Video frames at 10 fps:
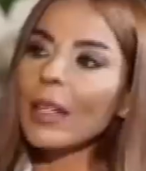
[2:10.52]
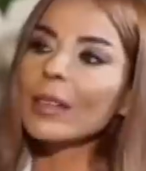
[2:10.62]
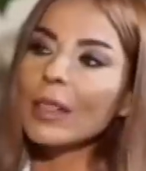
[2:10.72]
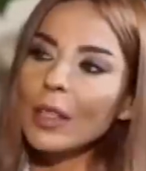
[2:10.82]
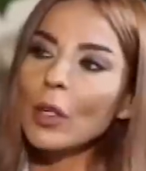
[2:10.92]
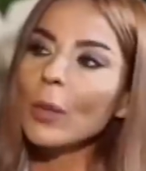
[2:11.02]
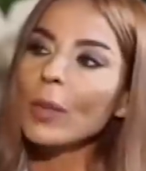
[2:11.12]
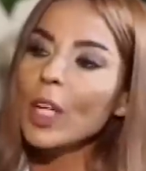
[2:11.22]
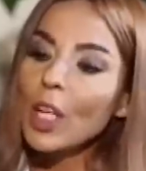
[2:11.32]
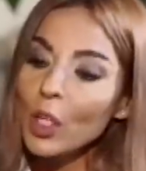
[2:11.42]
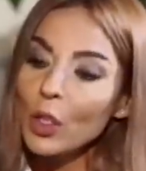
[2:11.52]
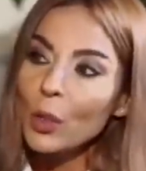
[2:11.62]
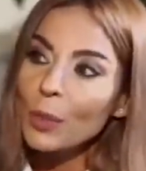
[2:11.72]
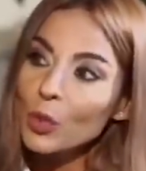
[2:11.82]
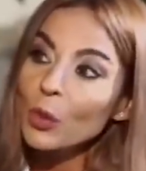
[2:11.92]
اخطأت اليوم هلا
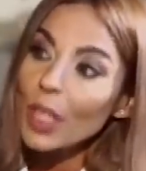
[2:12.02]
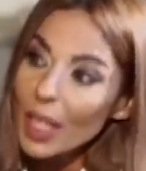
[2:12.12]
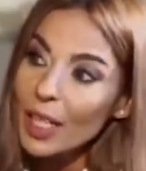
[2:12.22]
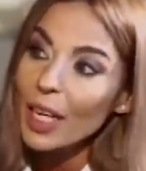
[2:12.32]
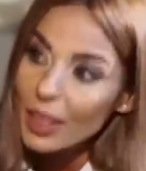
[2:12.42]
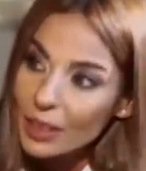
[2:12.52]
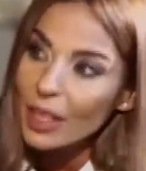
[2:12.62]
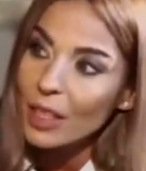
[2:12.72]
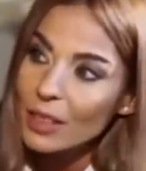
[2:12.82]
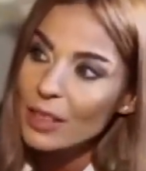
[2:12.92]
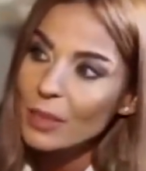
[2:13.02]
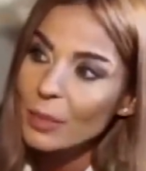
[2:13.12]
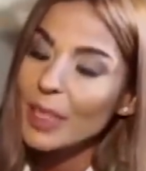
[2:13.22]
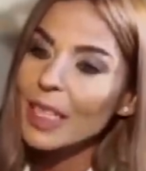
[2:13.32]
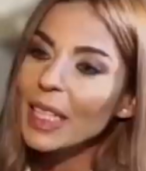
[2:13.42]
هلا اليوم بتقول انا اخطأت
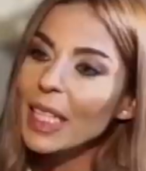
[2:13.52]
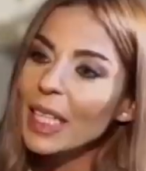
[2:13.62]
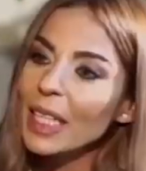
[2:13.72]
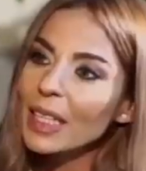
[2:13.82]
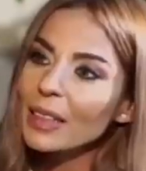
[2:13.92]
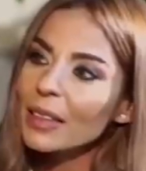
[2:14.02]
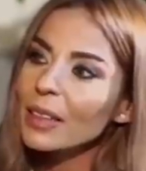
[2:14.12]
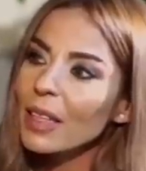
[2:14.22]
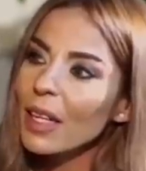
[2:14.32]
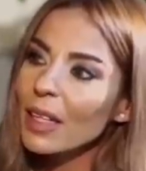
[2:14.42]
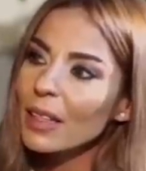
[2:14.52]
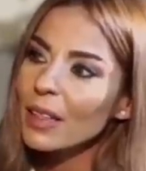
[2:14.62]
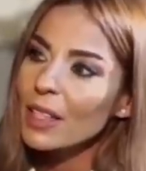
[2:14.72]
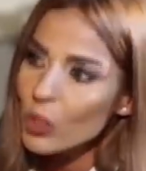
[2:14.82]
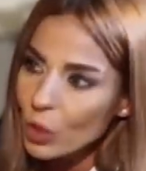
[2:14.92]

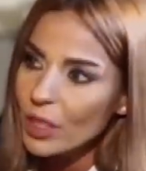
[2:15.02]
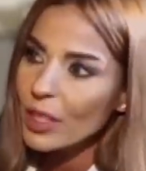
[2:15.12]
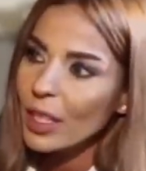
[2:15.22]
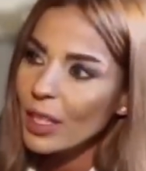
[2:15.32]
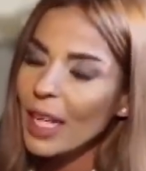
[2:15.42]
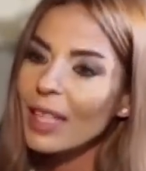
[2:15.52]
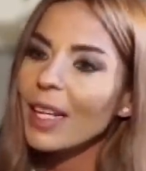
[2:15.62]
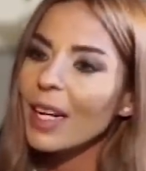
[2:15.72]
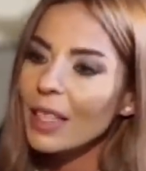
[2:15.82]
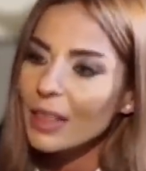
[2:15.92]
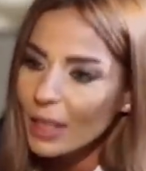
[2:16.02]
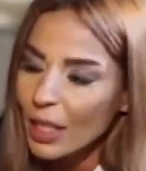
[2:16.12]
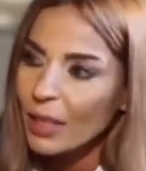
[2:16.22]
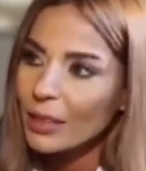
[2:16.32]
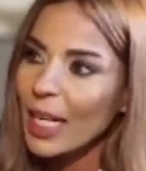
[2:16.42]
بانتظار الجثه انا
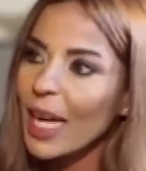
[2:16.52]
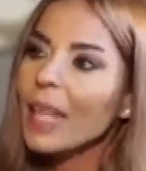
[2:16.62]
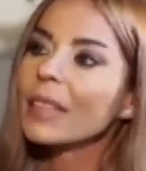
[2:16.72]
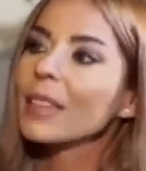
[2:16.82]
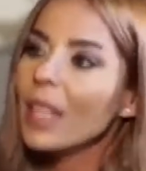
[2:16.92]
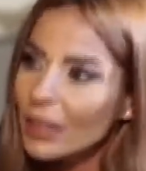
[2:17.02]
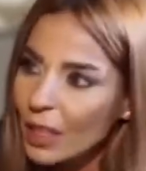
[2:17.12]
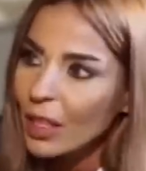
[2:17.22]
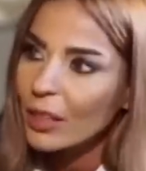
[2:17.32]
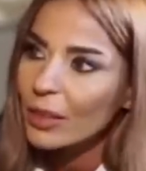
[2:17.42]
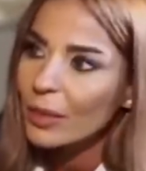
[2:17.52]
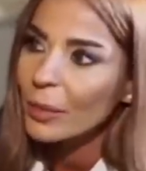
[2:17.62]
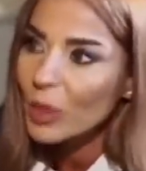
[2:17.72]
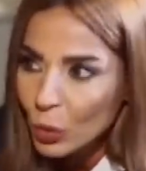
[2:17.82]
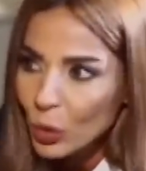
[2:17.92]
اخطأت رهنت خطأ
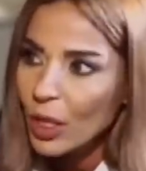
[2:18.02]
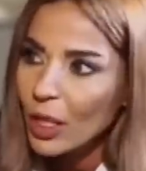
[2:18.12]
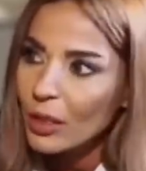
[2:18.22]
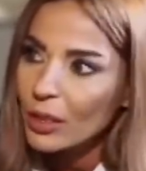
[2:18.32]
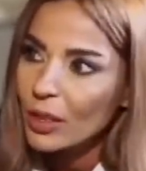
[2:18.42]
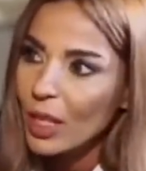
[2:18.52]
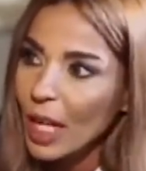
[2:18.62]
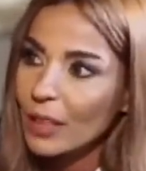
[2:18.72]
بتقولها